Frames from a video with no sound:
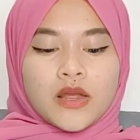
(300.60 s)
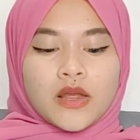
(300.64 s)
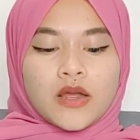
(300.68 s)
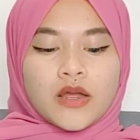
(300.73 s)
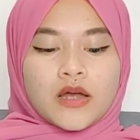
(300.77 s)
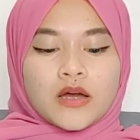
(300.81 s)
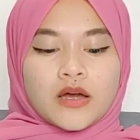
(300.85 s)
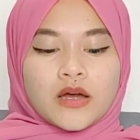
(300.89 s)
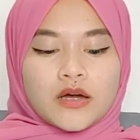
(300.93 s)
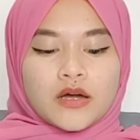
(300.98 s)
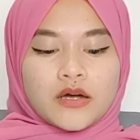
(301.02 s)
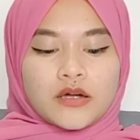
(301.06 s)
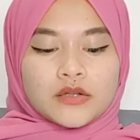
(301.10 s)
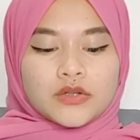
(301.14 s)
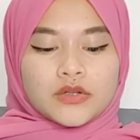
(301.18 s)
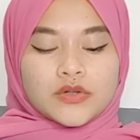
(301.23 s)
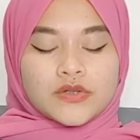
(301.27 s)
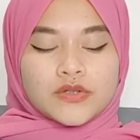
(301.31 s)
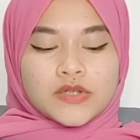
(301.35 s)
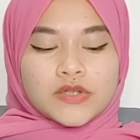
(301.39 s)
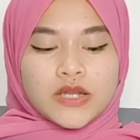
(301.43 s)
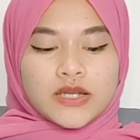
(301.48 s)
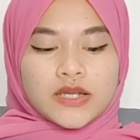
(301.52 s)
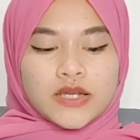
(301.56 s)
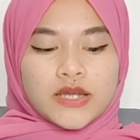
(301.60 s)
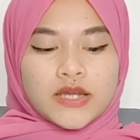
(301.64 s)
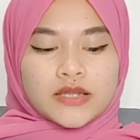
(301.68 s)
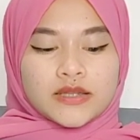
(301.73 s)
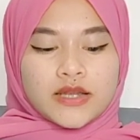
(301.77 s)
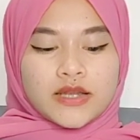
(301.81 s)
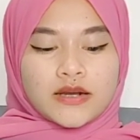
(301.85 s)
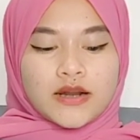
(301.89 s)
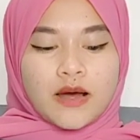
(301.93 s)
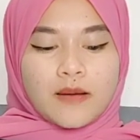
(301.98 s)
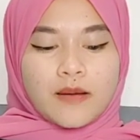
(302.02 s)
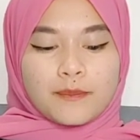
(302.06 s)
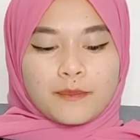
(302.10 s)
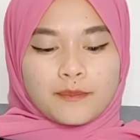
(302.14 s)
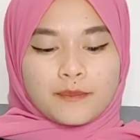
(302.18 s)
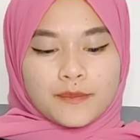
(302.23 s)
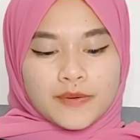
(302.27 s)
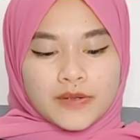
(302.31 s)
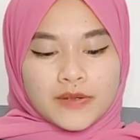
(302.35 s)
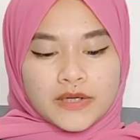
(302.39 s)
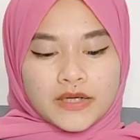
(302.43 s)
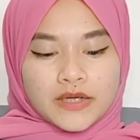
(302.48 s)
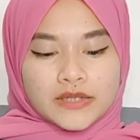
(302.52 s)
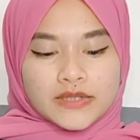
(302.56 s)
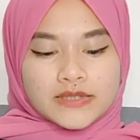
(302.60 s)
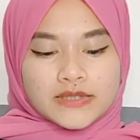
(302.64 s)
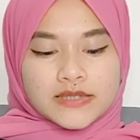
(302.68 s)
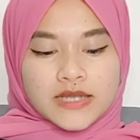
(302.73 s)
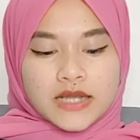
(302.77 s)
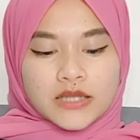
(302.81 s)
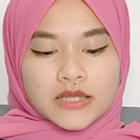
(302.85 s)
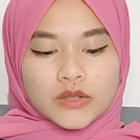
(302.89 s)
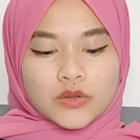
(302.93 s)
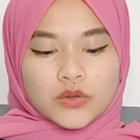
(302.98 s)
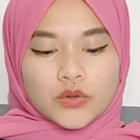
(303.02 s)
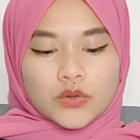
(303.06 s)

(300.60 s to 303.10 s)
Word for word: Uh, terus ini kita dapat satu